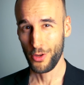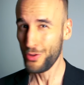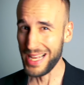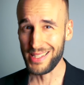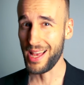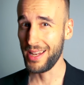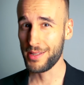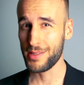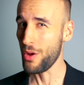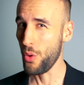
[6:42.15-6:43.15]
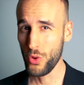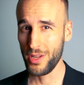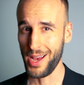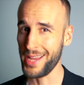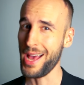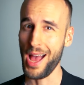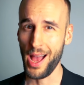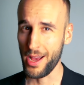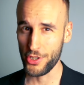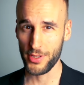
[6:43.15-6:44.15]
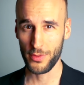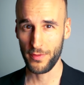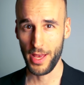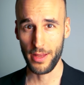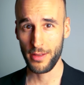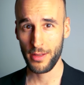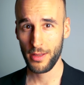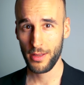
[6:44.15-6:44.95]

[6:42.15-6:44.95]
Und das alles ohne ein Arsch zu werden.